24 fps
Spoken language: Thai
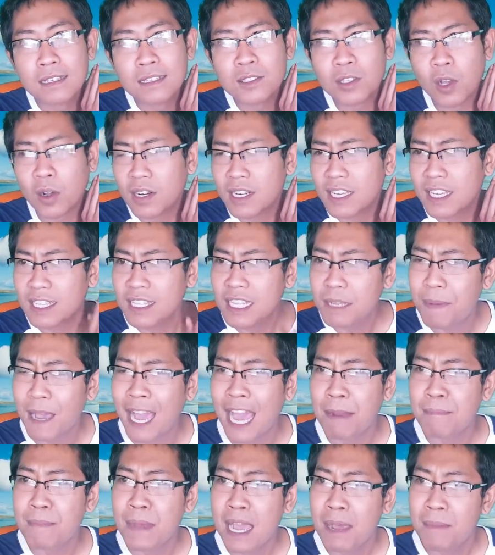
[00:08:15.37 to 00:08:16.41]
สองเดือนที่
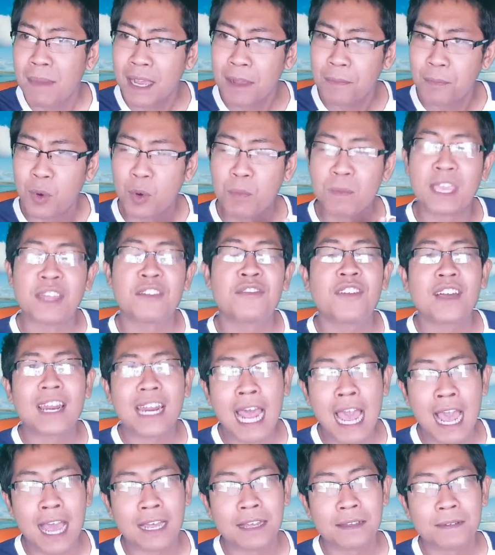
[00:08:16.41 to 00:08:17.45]
ผ่านมามั้งผมเห็นฝ
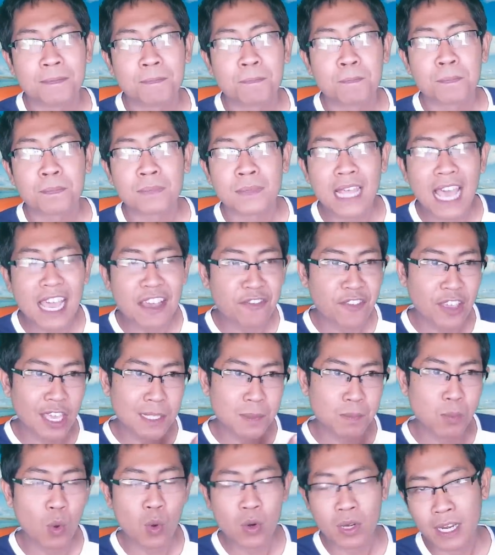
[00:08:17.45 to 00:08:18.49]
รั่ง ตั้ง
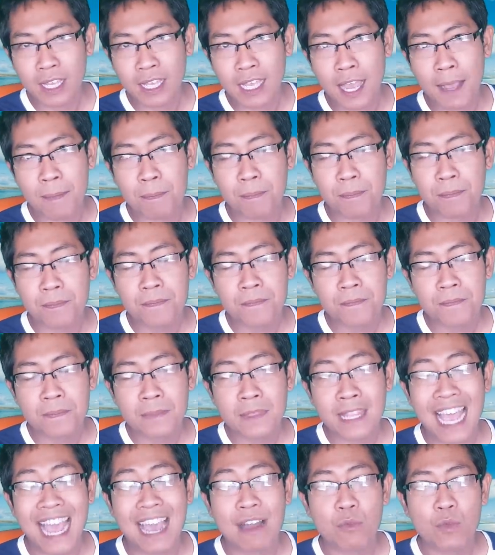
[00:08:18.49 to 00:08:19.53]
Facebook นะครับ
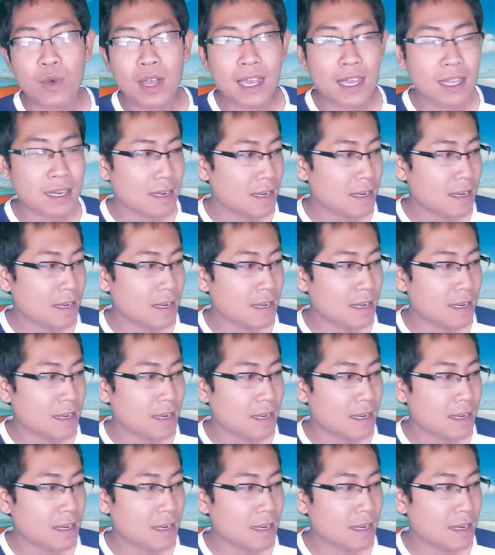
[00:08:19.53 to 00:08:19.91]
ถามว่า